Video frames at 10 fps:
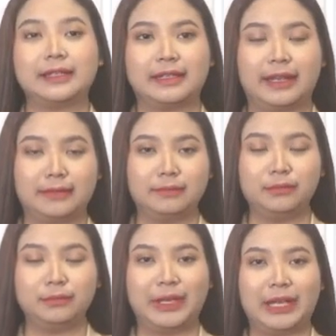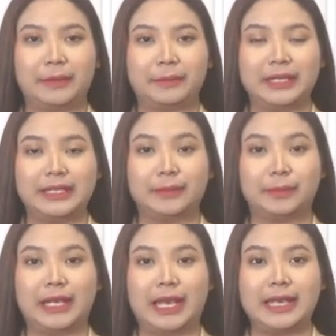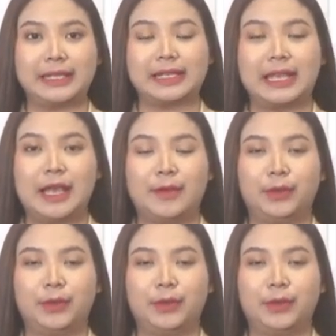Nasdem, PKB, dan PKS,